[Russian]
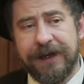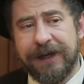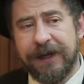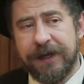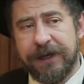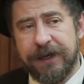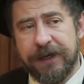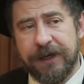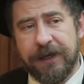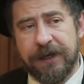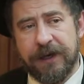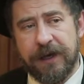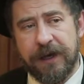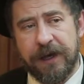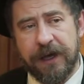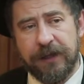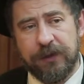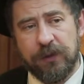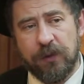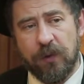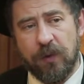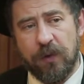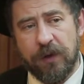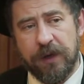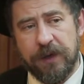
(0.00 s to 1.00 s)
грех, о
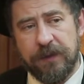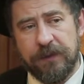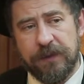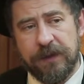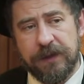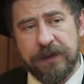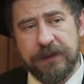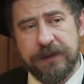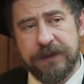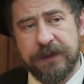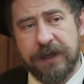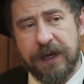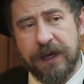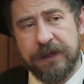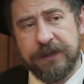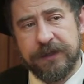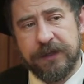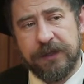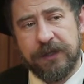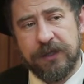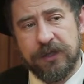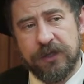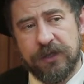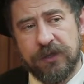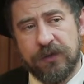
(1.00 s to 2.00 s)
котором
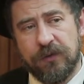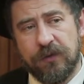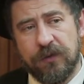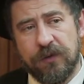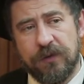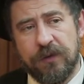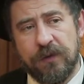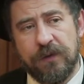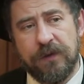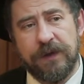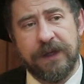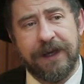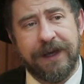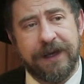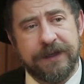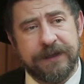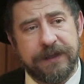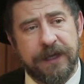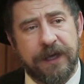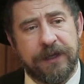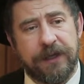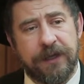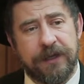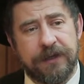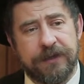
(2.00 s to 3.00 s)
сказано, что
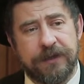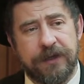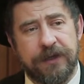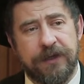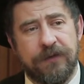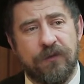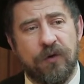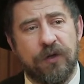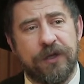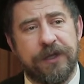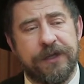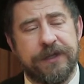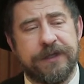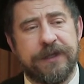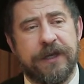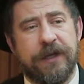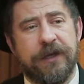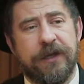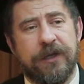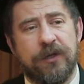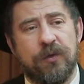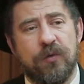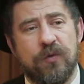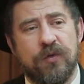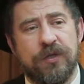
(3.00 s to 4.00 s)
наказание за него
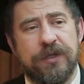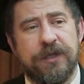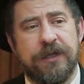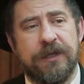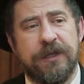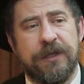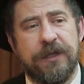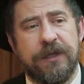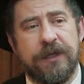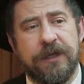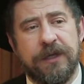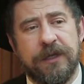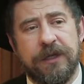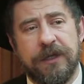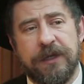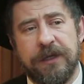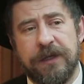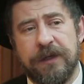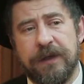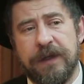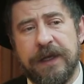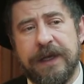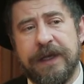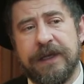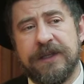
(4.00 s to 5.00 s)
отрезание души
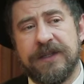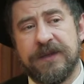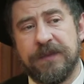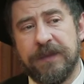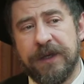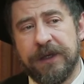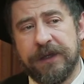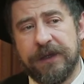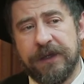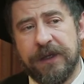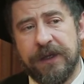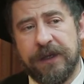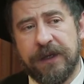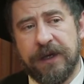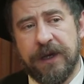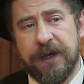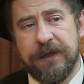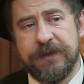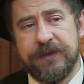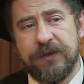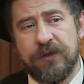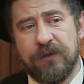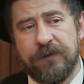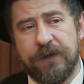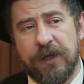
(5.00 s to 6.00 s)
или смертная
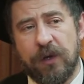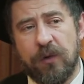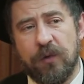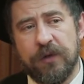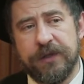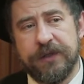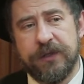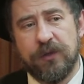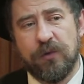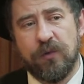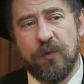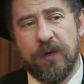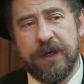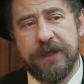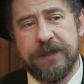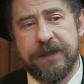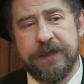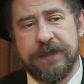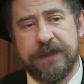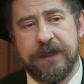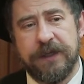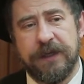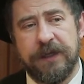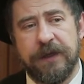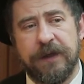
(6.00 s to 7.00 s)
казнь, то в такой
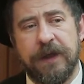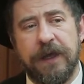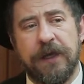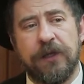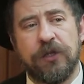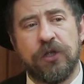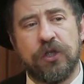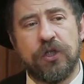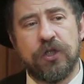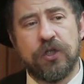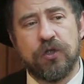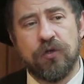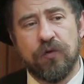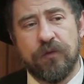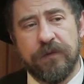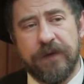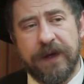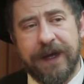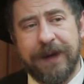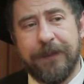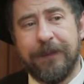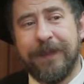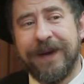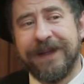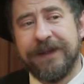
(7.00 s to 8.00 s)
ситуации
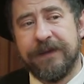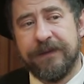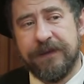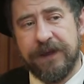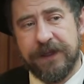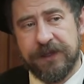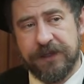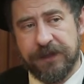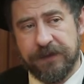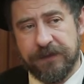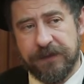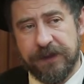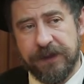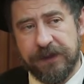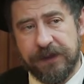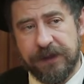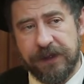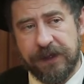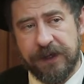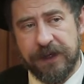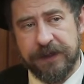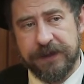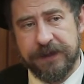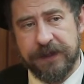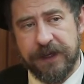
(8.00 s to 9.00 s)
тшува подвешивает
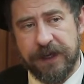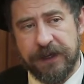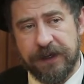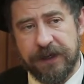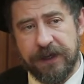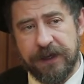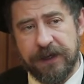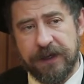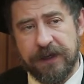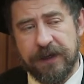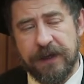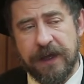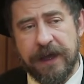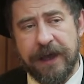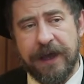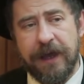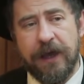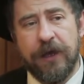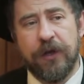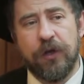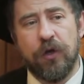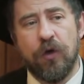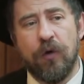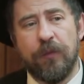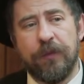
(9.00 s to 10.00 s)
наказание –
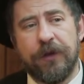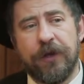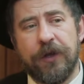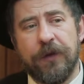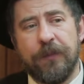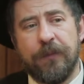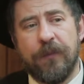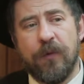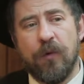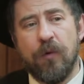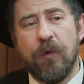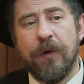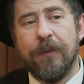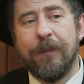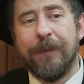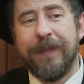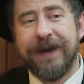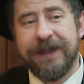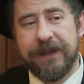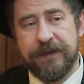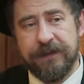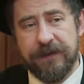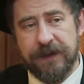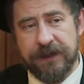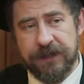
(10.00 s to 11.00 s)
Йом-Кипур
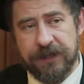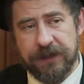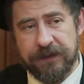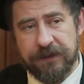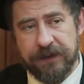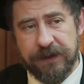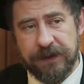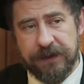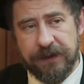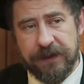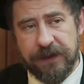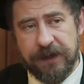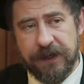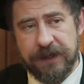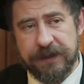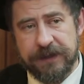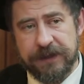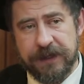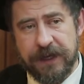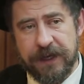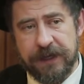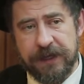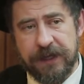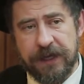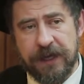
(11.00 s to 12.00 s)
подвешивает
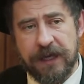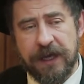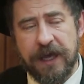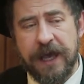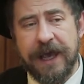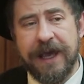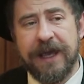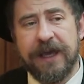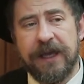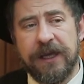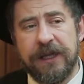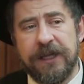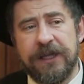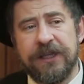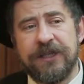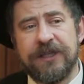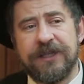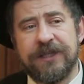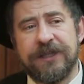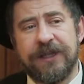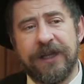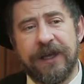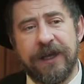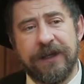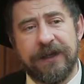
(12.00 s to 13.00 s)
наказание, и лишь
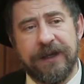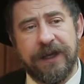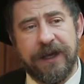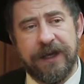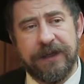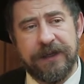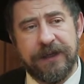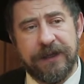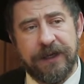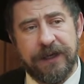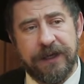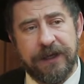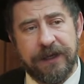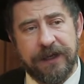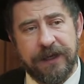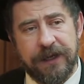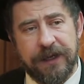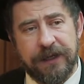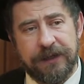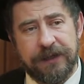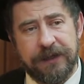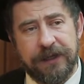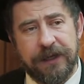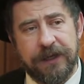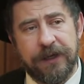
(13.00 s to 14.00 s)
страдания
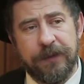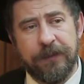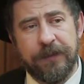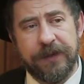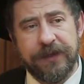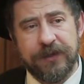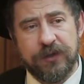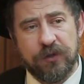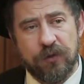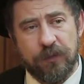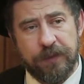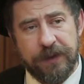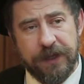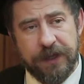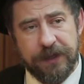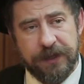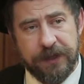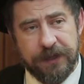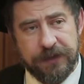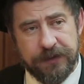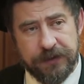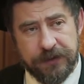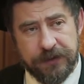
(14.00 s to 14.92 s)
это преступление